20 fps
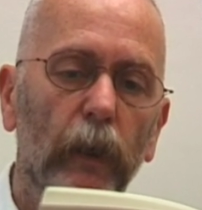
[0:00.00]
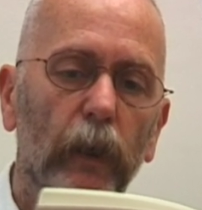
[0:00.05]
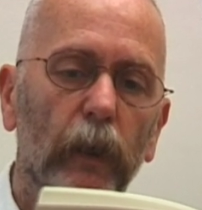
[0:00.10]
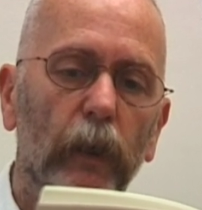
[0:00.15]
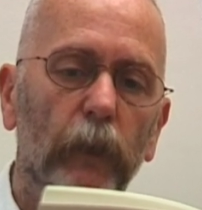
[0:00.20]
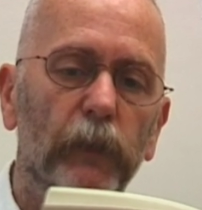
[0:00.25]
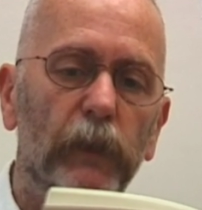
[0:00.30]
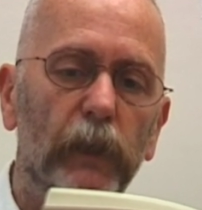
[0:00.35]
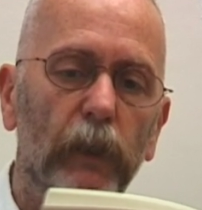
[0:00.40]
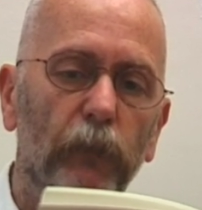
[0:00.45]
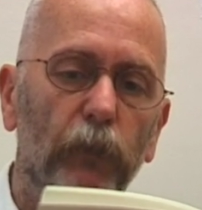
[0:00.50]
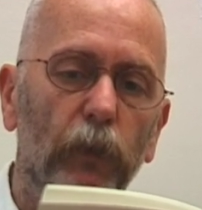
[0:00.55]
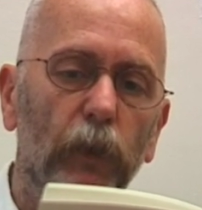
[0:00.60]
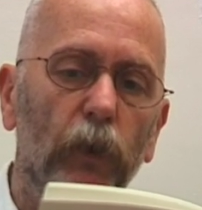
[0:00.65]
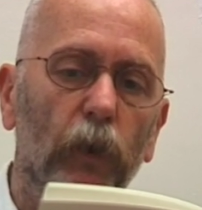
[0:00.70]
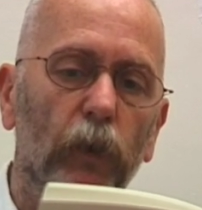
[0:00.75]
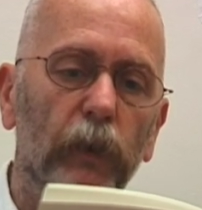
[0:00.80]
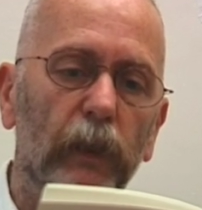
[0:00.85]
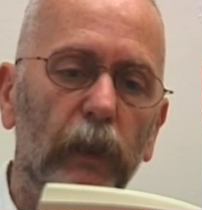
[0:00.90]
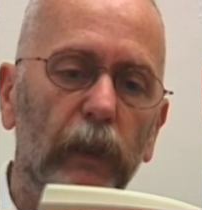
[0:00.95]
comme s'il voulait
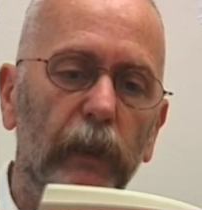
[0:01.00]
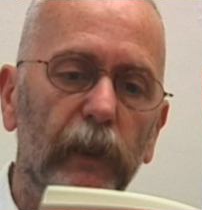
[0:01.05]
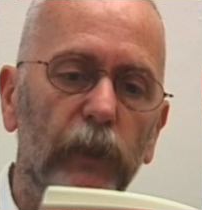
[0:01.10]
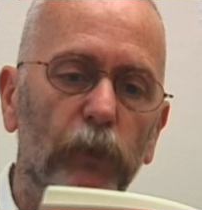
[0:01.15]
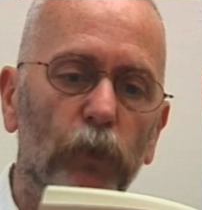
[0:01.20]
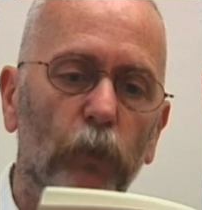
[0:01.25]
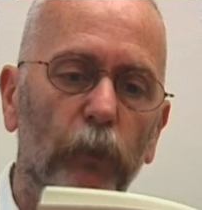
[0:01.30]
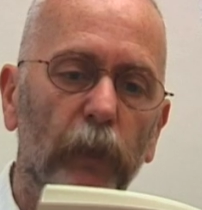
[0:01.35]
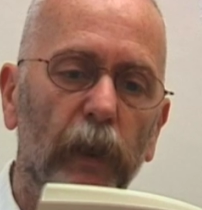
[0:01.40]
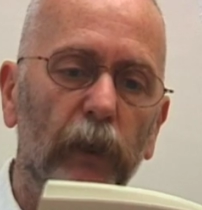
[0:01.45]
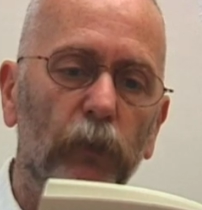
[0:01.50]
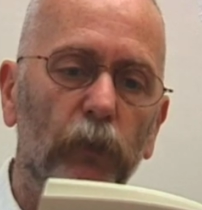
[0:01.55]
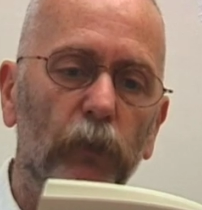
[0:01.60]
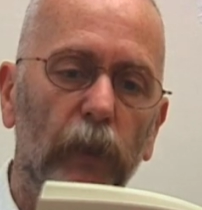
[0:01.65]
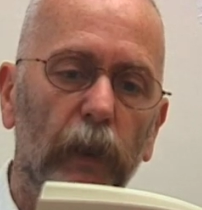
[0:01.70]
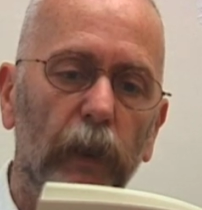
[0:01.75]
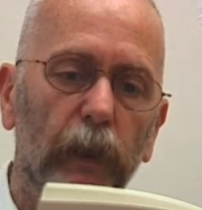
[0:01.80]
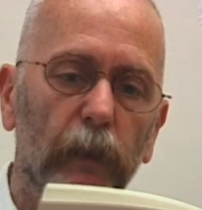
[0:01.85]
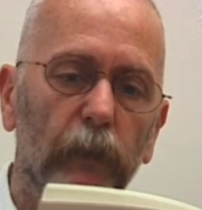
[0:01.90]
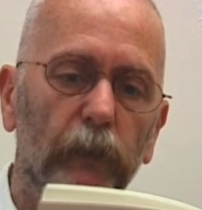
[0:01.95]
entraîner son maître
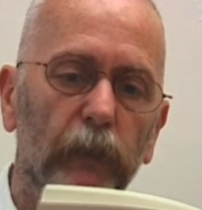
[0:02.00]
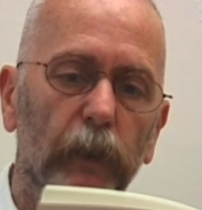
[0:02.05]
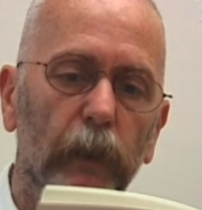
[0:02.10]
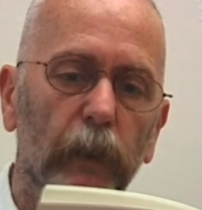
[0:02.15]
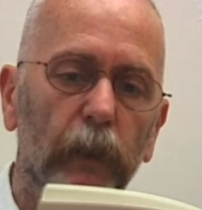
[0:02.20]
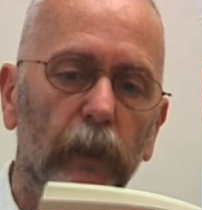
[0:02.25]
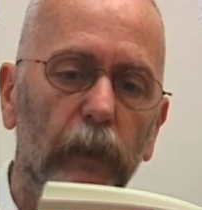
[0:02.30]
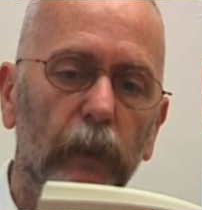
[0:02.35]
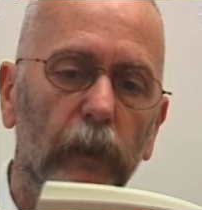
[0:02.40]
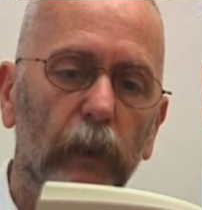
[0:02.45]
dans la rivière.